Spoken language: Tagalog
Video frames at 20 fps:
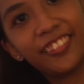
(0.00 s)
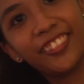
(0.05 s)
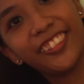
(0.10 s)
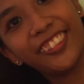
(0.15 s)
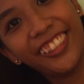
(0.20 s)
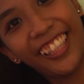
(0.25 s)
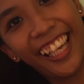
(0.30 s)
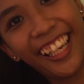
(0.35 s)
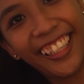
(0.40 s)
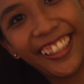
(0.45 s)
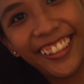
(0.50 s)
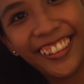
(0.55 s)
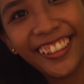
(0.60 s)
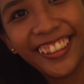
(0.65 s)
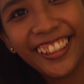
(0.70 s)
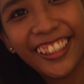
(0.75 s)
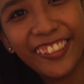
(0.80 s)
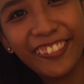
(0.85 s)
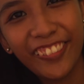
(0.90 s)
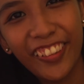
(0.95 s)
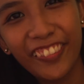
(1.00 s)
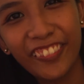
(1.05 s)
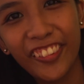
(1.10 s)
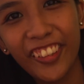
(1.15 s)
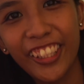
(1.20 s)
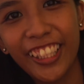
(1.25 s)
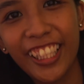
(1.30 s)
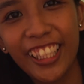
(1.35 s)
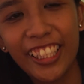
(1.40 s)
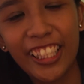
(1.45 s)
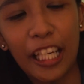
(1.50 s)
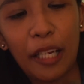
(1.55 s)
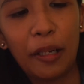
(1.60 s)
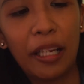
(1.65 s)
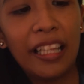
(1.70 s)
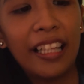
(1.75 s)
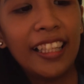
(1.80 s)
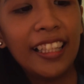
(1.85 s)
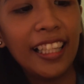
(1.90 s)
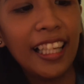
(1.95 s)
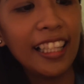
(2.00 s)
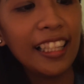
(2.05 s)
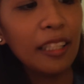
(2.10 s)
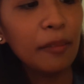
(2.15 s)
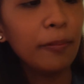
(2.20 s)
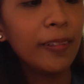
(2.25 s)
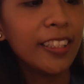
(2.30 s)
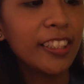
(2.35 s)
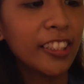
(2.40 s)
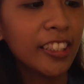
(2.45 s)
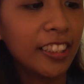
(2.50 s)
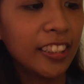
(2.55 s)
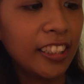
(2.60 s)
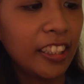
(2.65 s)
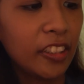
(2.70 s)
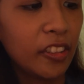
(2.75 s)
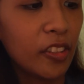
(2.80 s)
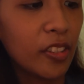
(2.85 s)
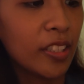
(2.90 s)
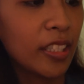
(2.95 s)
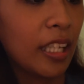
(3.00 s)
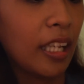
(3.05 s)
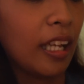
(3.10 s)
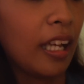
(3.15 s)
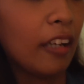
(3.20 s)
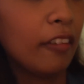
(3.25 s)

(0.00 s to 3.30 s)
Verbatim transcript: Kunyari, redeemable na siya. Lalabas siya dito sa